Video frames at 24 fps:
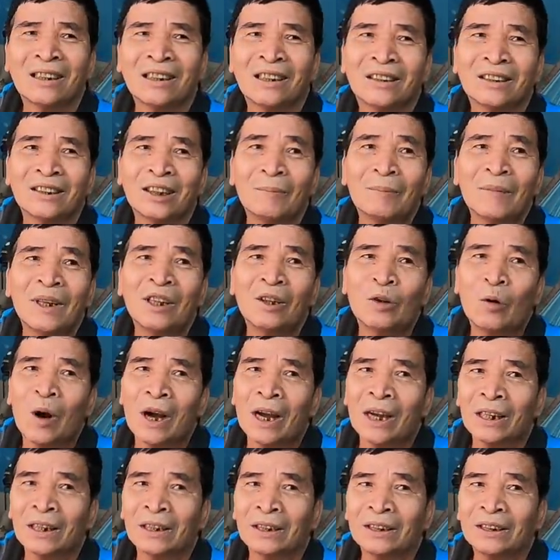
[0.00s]
ờ, chụp ít
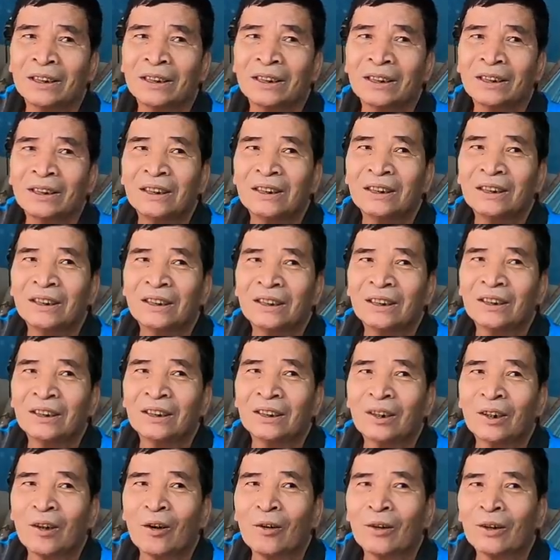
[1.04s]
quan
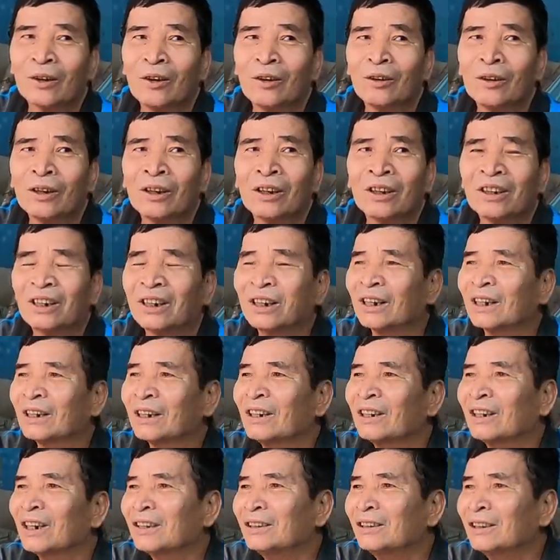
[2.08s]
coi có cái,
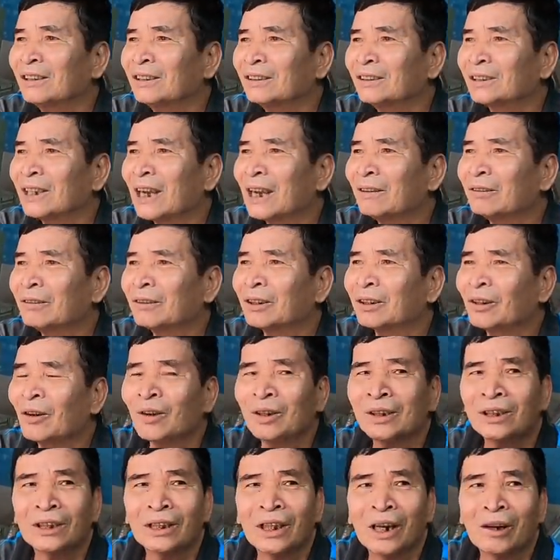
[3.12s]
cái lưng ấy sao
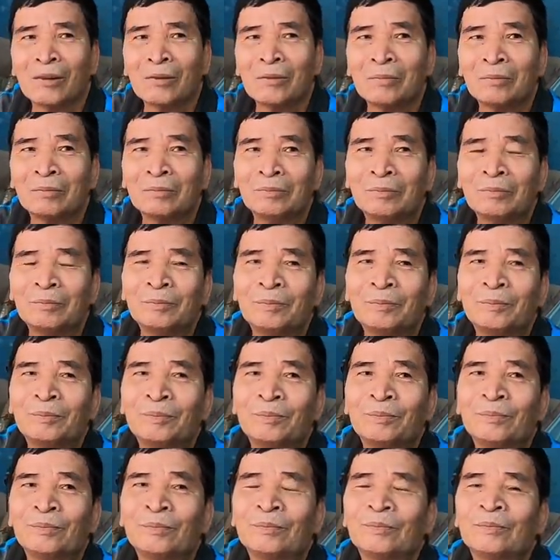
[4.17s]
có gì không
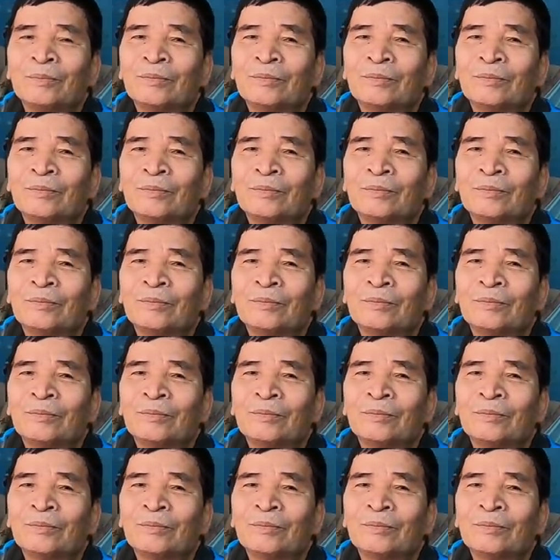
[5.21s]
dạ